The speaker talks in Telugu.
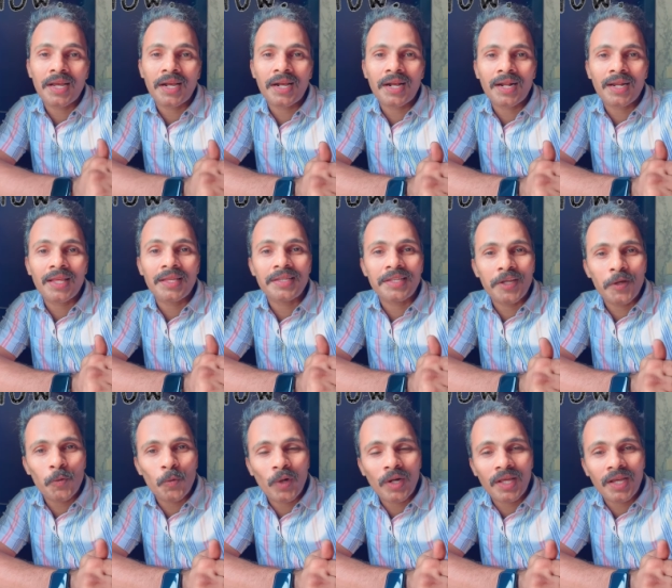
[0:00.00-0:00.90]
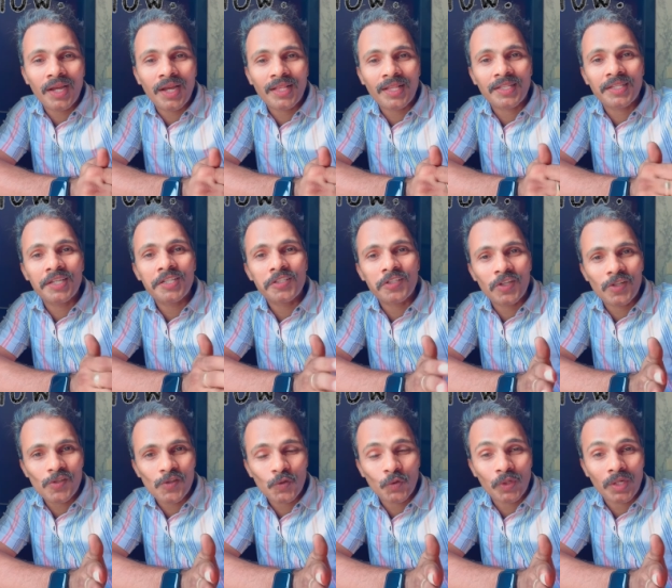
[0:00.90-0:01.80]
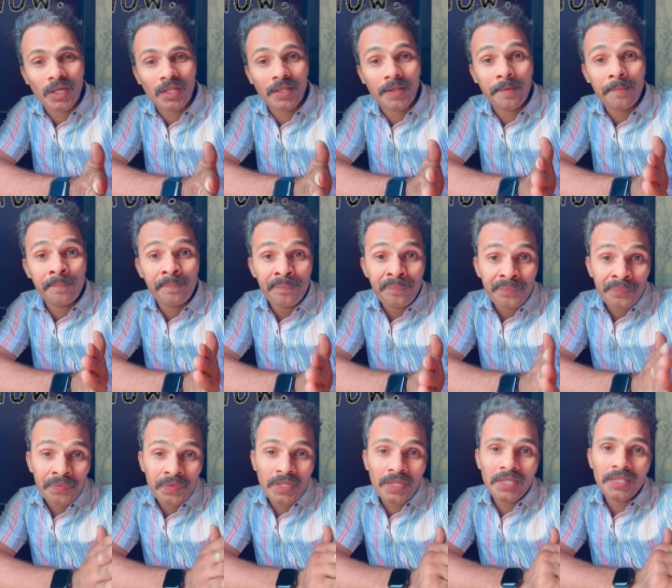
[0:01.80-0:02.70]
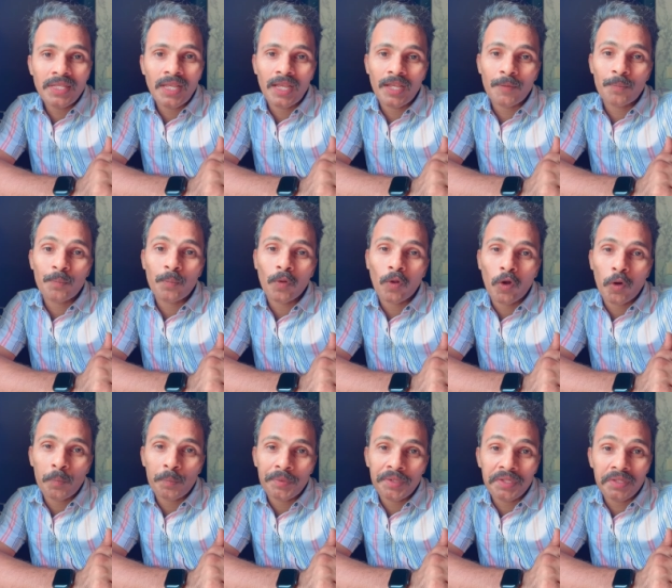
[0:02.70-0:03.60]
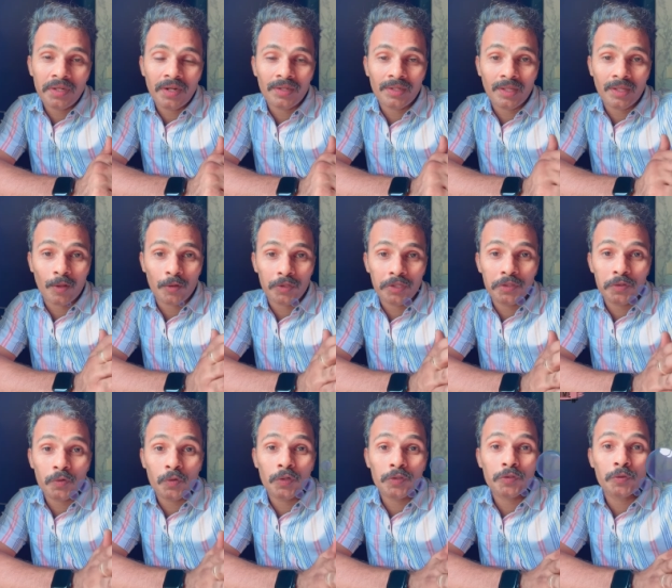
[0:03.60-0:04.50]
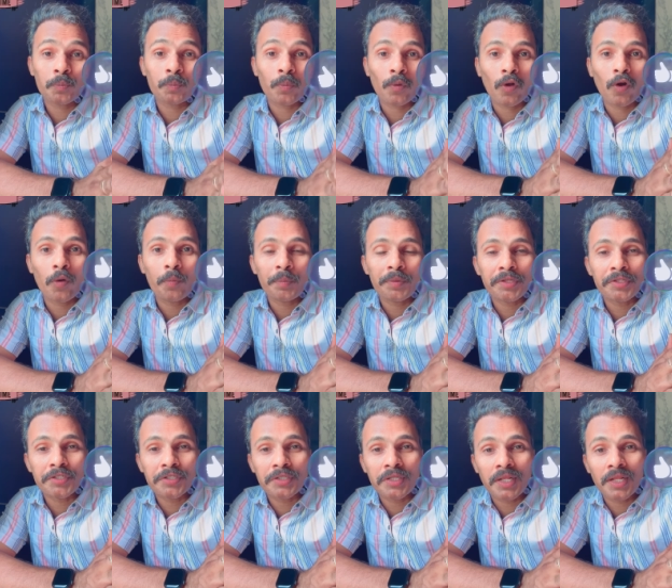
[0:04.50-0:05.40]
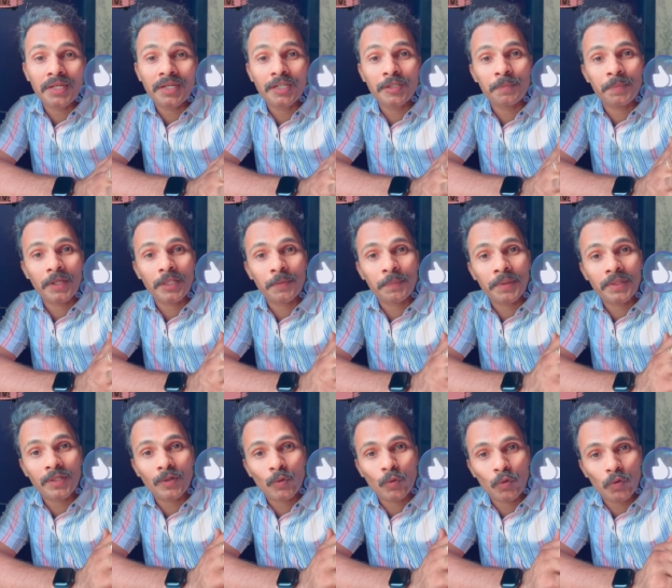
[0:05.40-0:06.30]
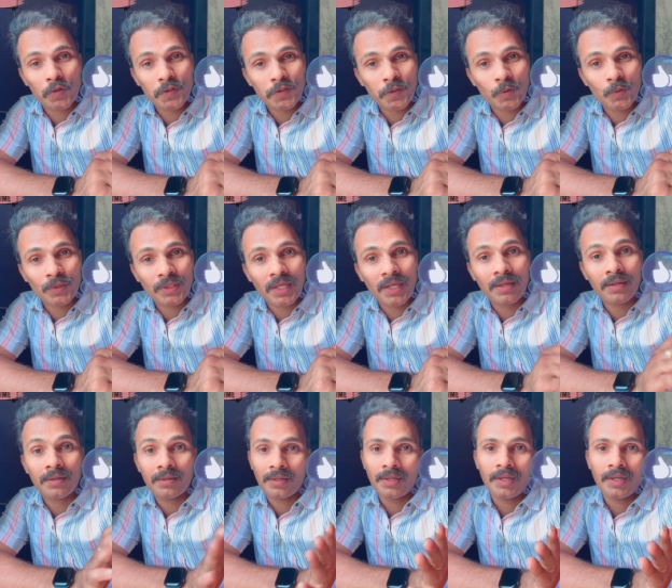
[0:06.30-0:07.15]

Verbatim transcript: ఎక్కడ ఏం అడగాలి అనేది తెలిసి ఉండాలి దీన్నే ప్రాంప్టింగ్ అంటారు దీనికోసం ప్రాంప్ట్ ఇంజనీరింగ్ అని పెద్ద పెద్ద కోర్సులు ఉన్నాయి